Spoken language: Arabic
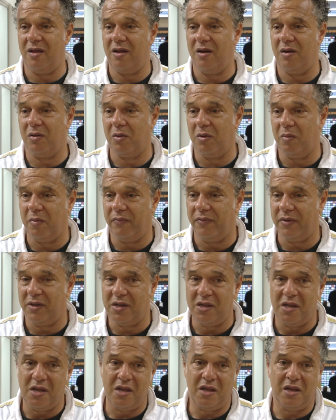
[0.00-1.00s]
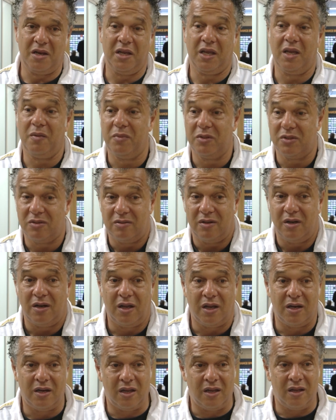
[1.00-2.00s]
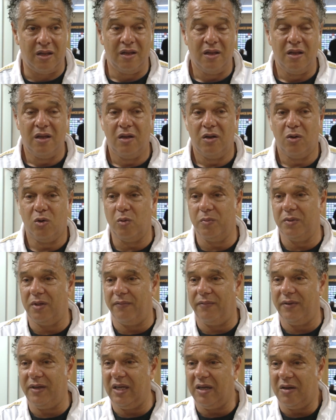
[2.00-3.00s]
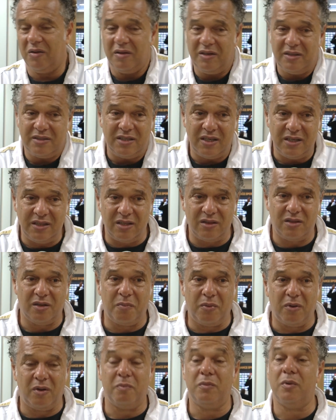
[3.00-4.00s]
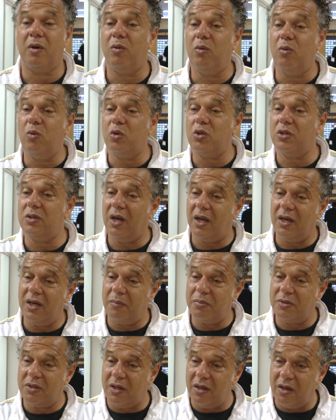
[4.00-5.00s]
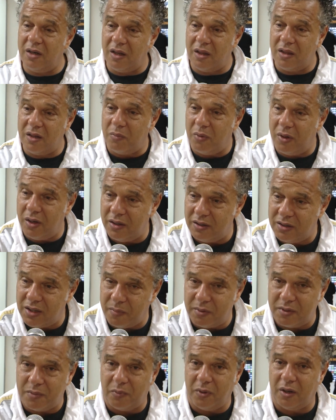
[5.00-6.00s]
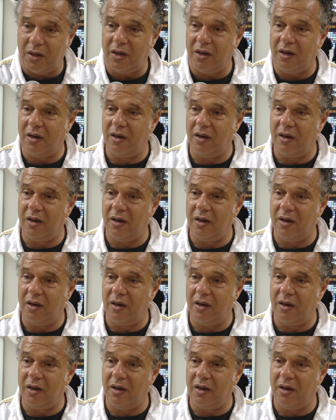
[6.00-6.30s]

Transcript: الكلوب افريكان ليكيب ناسيونال عندنا كوب دافريك اون اسي ديتر بون ما نقولوش نحن باش نضربوا على نطبطبوا على